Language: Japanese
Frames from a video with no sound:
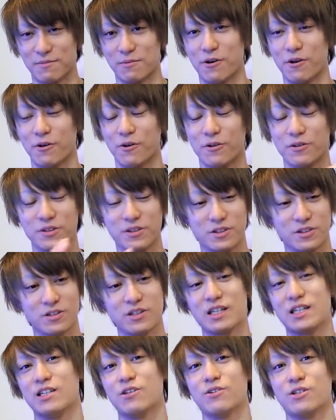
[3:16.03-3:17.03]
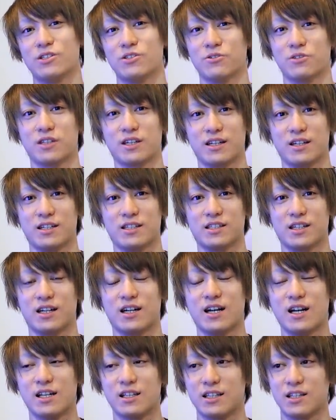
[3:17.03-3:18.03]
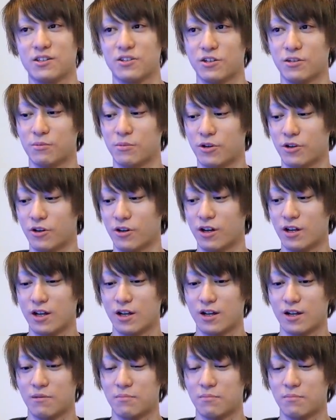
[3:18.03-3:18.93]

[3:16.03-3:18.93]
もう本当にひどい状態でした。っていうのも、